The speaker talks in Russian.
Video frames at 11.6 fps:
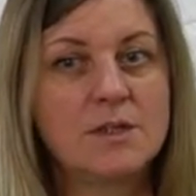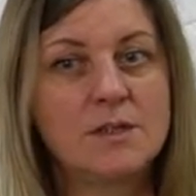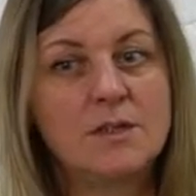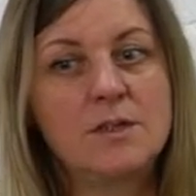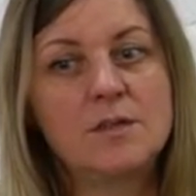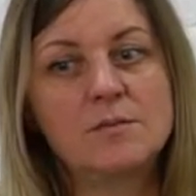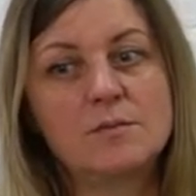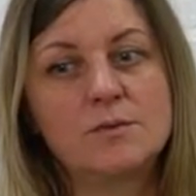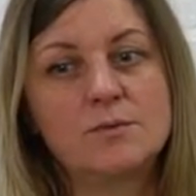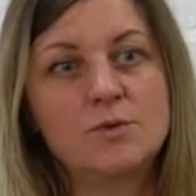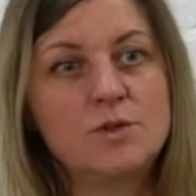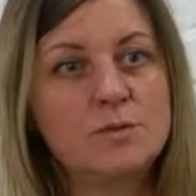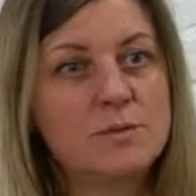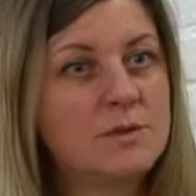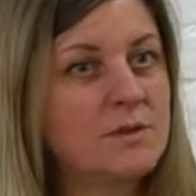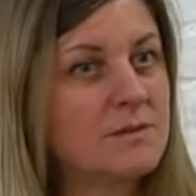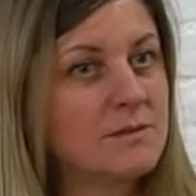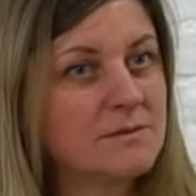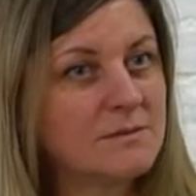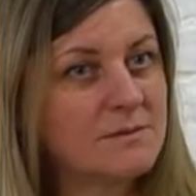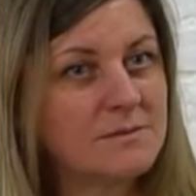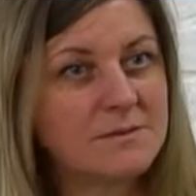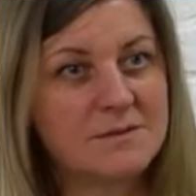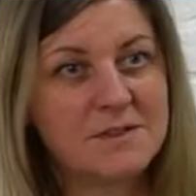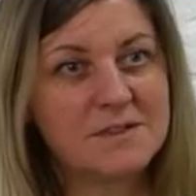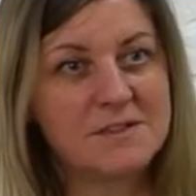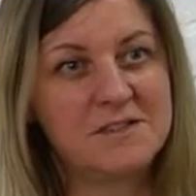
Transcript: и учим их э, это